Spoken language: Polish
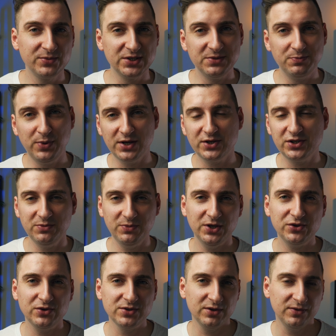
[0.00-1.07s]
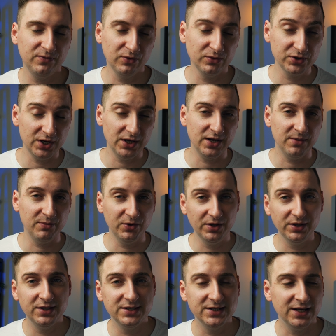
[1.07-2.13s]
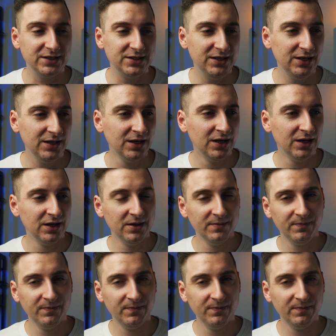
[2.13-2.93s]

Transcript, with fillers: przez pierwszy miesiąc od włączenia monetyzacji.